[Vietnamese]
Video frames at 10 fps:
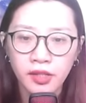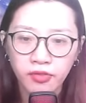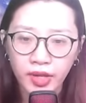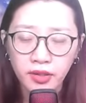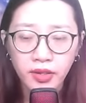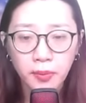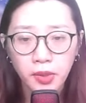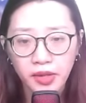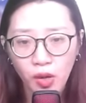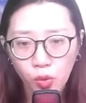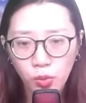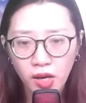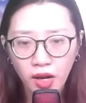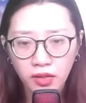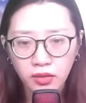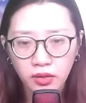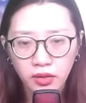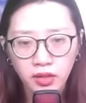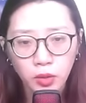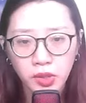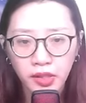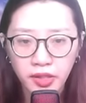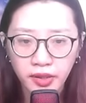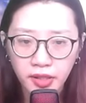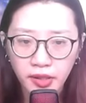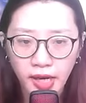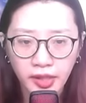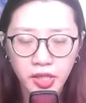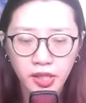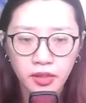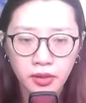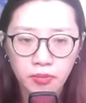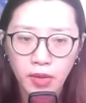Fan club ở đâu cũng có, không chỉ riêng giới giải trí